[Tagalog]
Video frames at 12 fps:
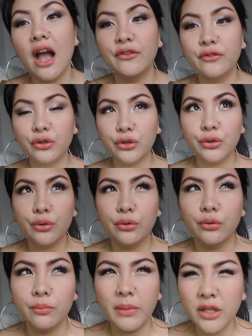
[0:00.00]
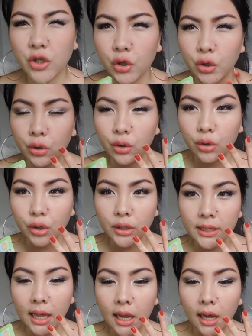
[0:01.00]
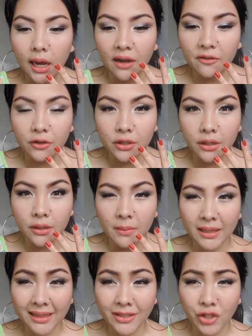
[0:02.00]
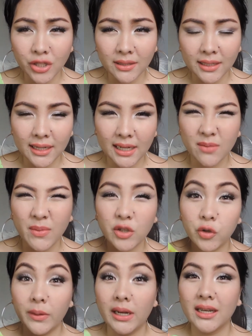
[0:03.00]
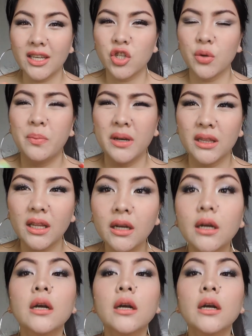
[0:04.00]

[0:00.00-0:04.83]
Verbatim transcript: after ko, medyo, yun nga lang, after niya siyang tanggalin, medyo malakit siya. But,